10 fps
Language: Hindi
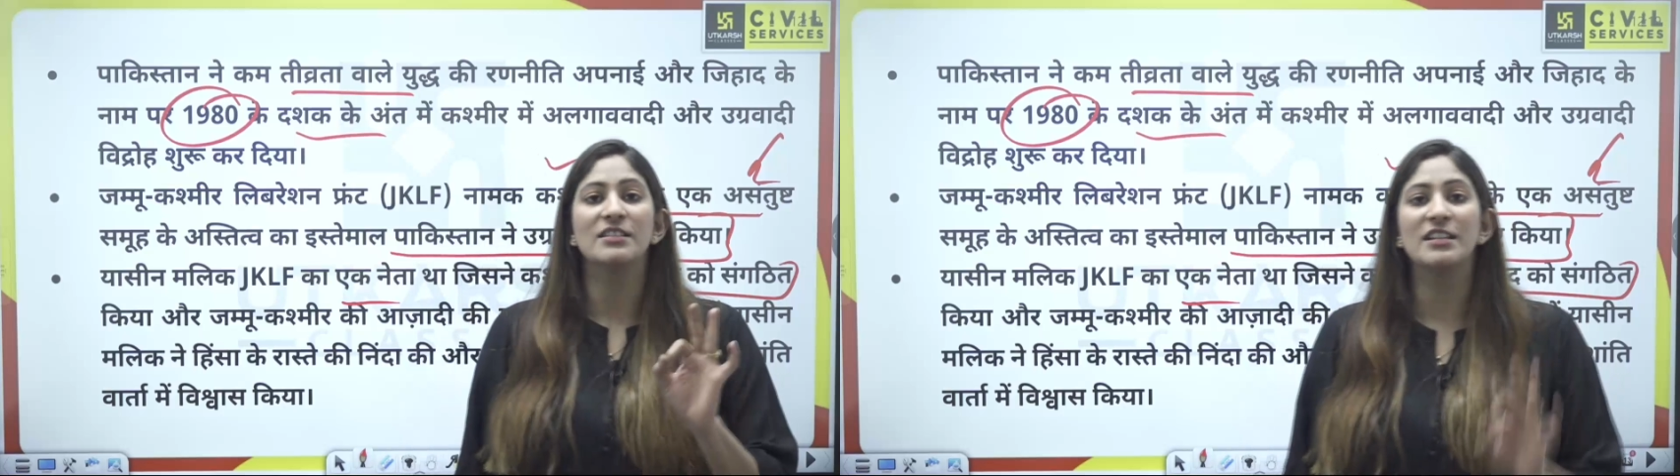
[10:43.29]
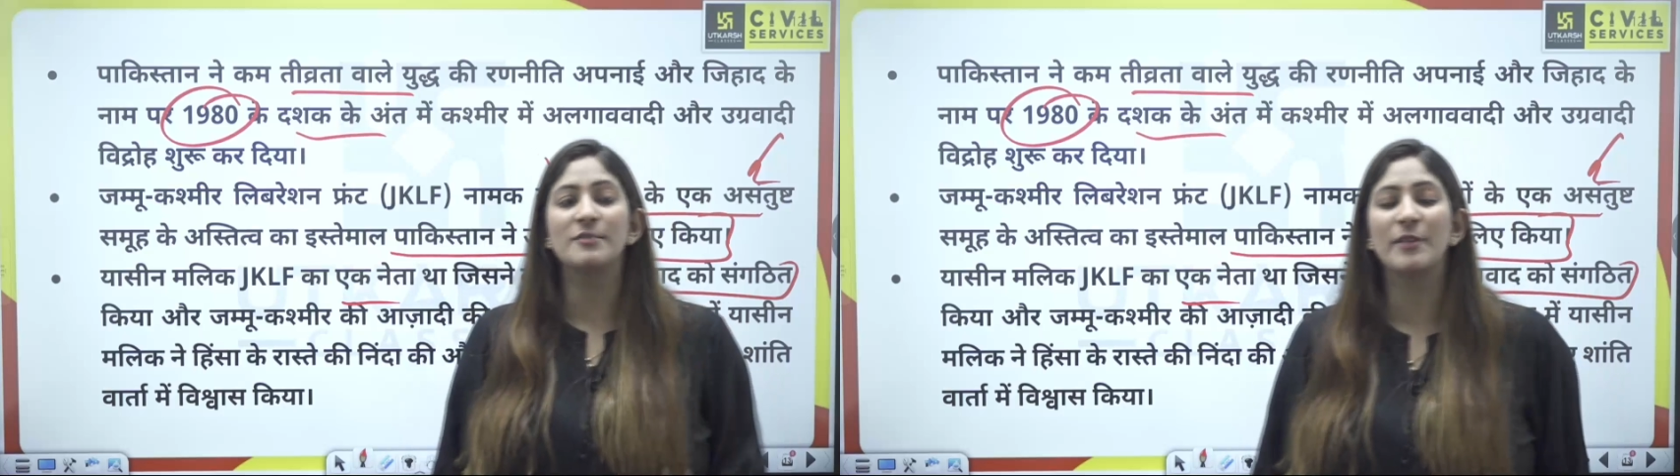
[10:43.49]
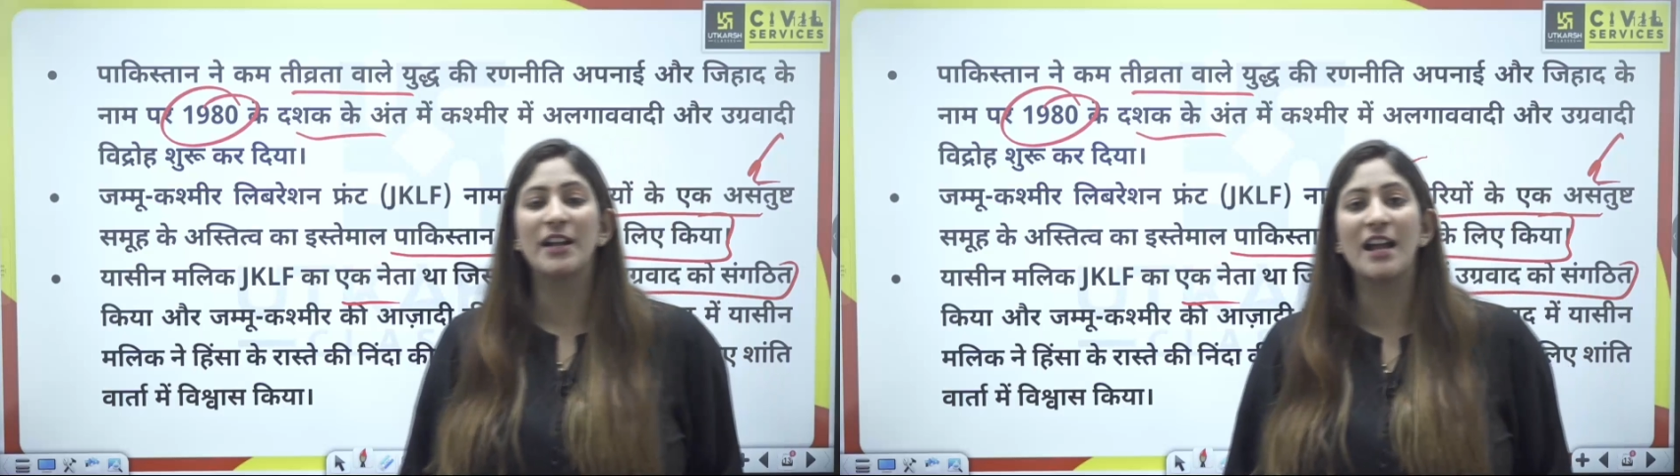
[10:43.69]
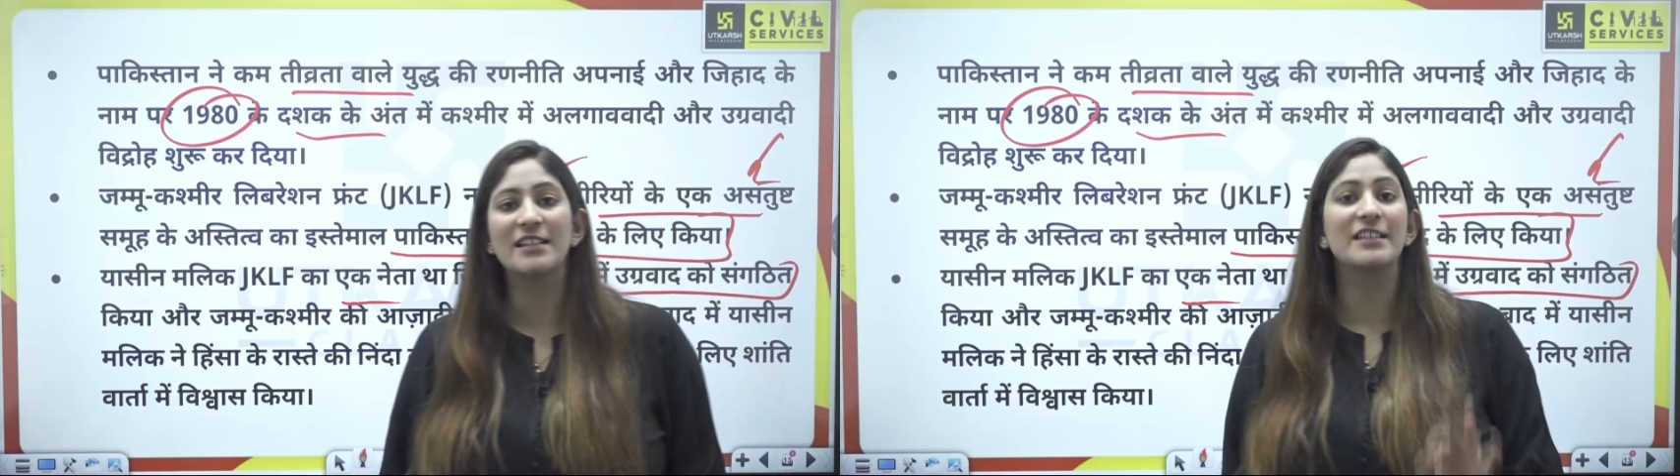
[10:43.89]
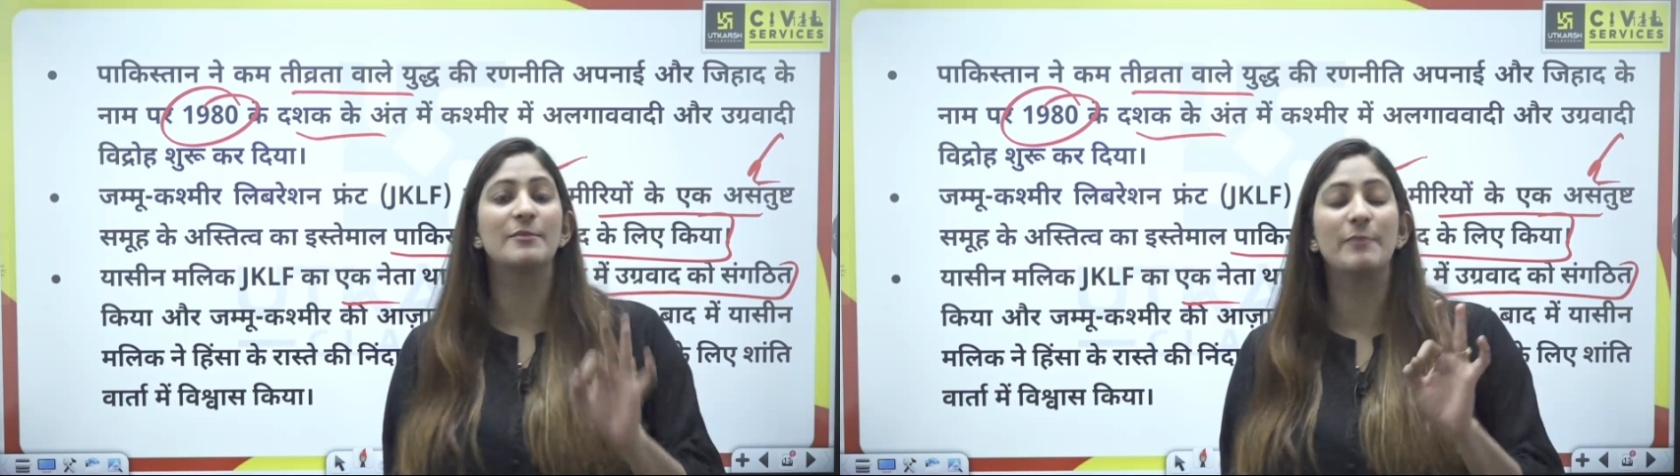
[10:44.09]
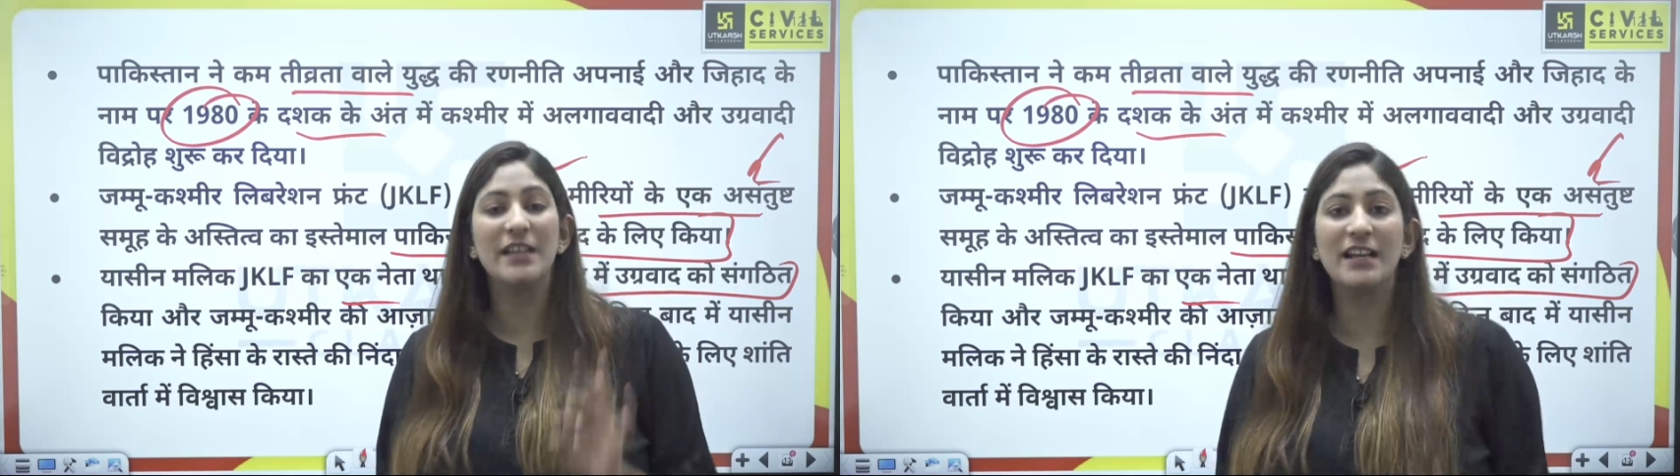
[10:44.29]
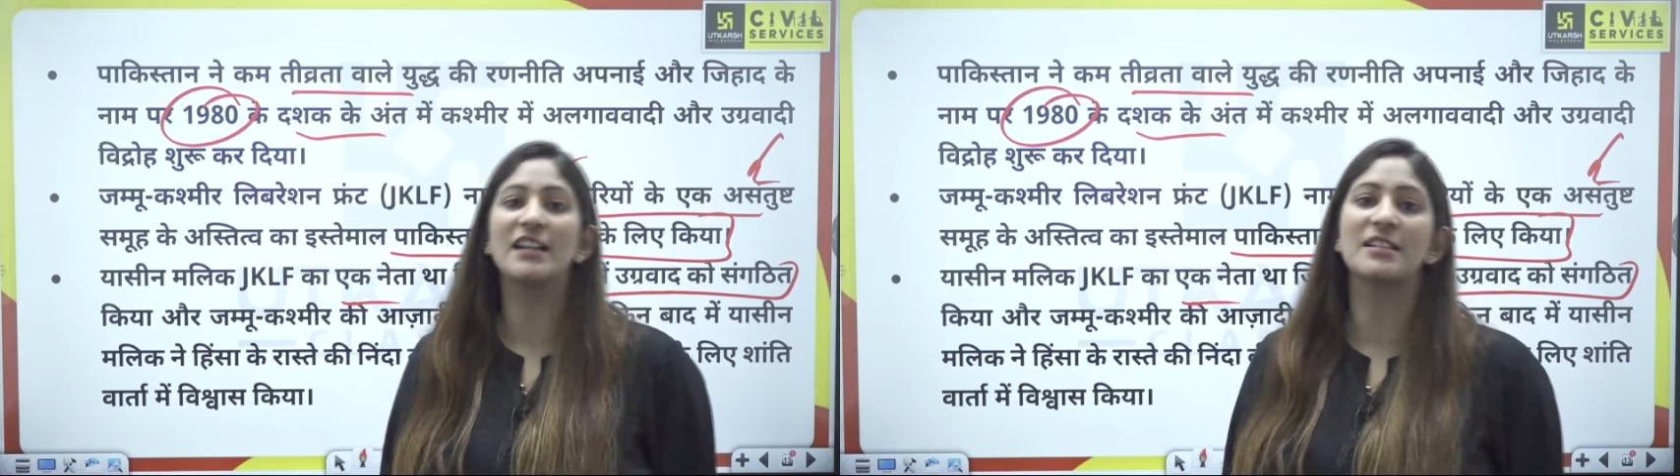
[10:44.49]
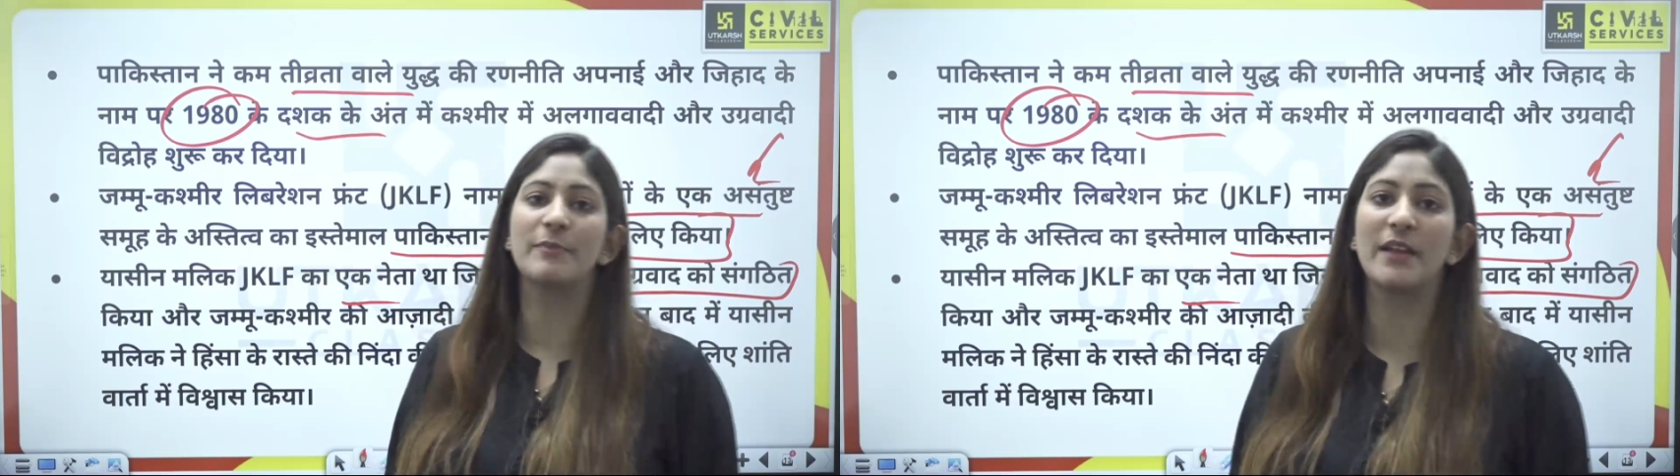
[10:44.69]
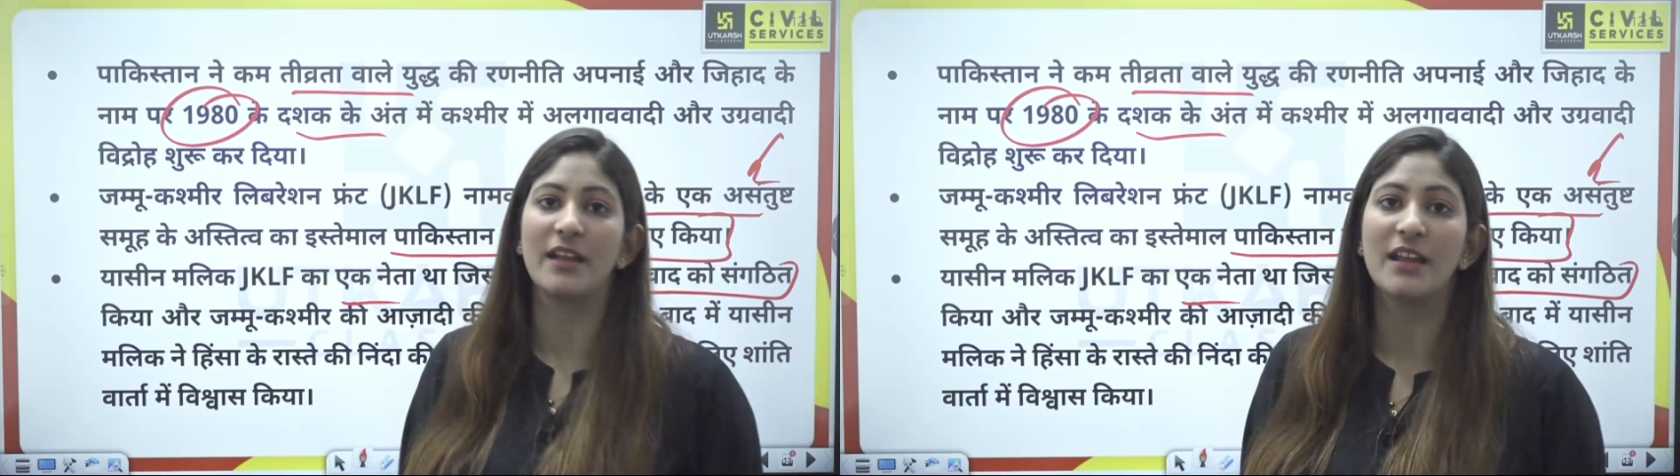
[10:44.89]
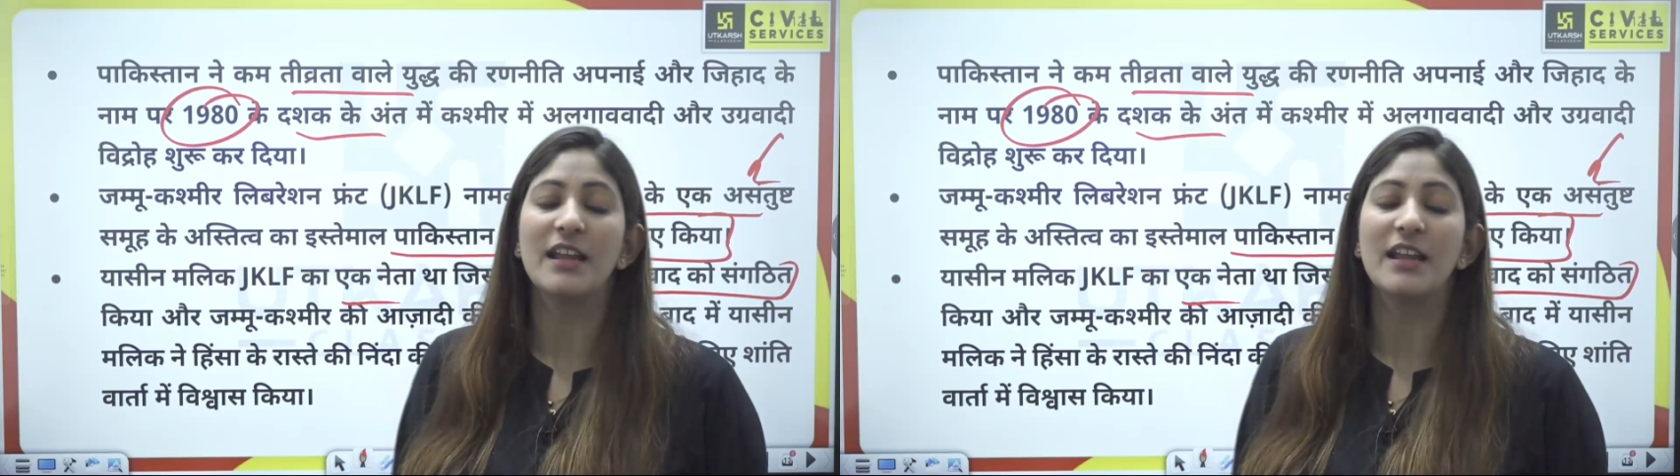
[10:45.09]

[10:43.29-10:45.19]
जिस प्रकार से स्पीकर्स पे